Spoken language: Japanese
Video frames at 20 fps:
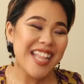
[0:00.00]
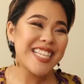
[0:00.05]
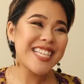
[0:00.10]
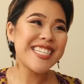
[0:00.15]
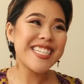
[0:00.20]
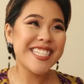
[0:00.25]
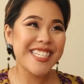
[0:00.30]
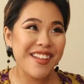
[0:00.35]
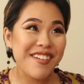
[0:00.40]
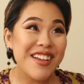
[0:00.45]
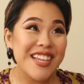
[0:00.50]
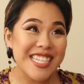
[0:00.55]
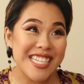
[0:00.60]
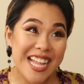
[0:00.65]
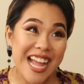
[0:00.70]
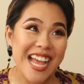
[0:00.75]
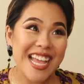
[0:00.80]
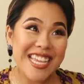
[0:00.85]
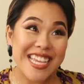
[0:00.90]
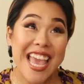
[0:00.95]
フしてまし
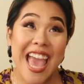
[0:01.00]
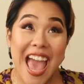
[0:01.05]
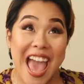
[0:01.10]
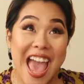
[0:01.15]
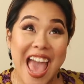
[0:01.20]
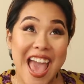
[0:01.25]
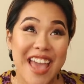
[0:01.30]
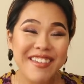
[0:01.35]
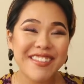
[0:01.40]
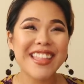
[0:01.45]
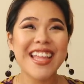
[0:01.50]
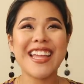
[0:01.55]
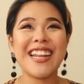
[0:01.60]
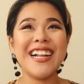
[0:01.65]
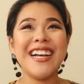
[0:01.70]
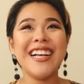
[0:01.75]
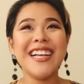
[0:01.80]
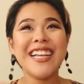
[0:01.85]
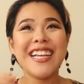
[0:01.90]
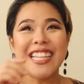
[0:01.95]
たイエーイみたい
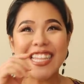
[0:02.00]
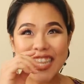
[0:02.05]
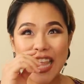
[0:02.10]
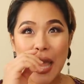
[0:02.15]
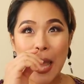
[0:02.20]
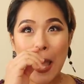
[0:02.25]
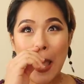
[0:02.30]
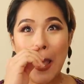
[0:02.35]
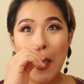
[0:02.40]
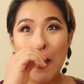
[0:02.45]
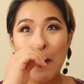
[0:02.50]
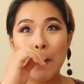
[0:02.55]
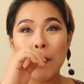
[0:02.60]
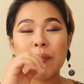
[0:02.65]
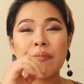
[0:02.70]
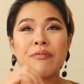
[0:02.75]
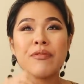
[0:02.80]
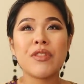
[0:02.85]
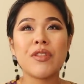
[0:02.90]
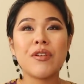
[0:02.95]
なで、
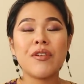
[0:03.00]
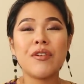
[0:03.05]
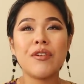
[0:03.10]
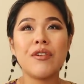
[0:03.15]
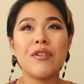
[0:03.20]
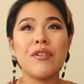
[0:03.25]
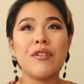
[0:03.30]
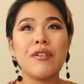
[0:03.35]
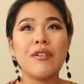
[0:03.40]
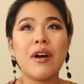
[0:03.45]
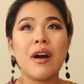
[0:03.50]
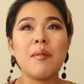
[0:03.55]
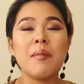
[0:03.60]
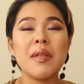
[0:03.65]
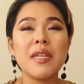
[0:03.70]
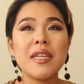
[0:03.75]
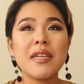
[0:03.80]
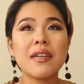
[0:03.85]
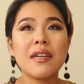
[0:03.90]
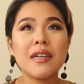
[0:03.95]
うんと、
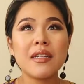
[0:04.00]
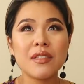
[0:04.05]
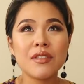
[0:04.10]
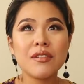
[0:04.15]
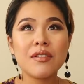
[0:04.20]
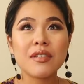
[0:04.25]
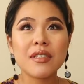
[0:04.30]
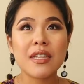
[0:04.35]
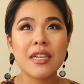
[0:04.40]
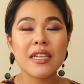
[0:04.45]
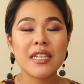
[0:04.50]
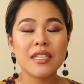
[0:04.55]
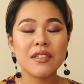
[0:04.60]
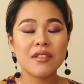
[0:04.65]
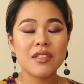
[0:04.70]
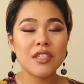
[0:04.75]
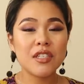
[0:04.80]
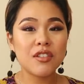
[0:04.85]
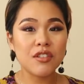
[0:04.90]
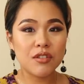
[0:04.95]
アメリカの最近
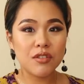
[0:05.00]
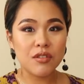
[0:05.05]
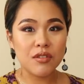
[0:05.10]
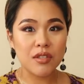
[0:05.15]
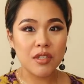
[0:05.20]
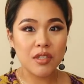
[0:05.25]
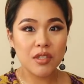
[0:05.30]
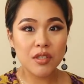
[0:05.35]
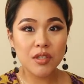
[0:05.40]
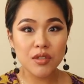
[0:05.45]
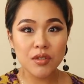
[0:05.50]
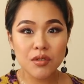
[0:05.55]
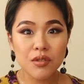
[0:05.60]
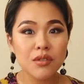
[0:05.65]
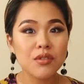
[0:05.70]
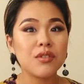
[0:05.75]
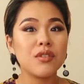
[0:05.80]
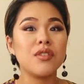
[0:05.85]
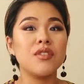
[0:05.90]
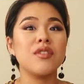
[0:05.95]
の技術ってすっ
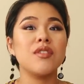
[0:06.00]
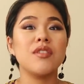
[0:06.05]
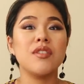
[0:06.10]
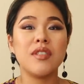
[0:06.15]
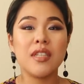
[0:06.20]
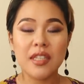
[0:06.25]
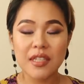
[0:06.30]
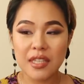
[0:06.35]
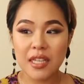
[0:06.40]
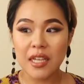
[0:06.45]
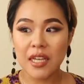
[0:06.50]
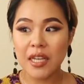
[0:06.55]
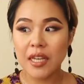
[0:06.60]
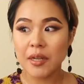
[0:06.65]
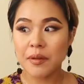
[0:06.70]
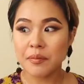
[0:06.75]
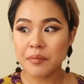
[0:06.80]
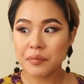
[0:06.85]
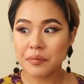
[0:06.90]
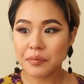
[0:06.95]
ごく進んで
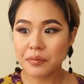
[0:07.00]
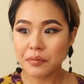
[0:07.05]
て